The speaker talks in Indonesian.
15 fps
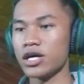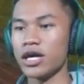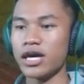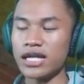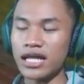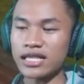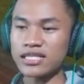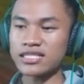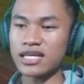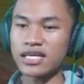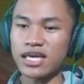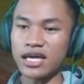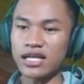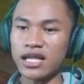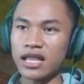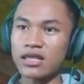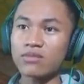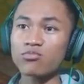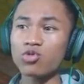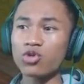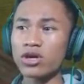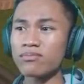Oke nanti saja ya, nanti
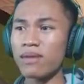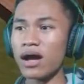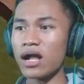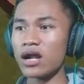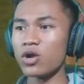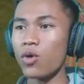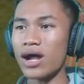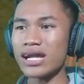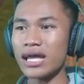mungkin bakal gua